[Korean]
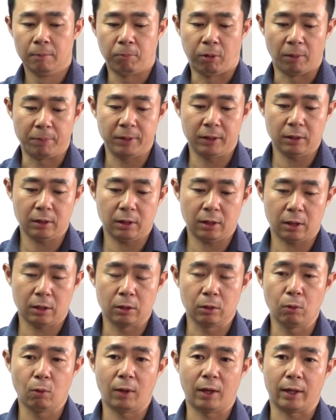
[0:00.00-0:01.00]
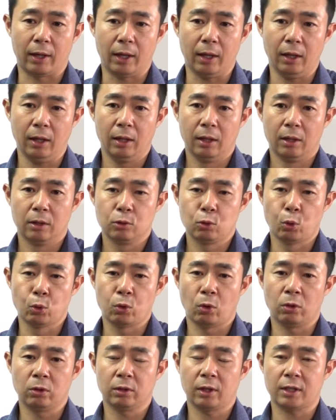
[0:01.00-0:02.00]
법인들이 그동안에
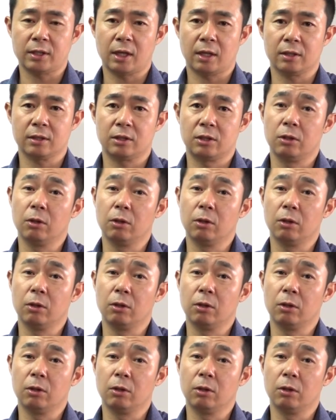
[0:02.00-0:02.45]
조정 대상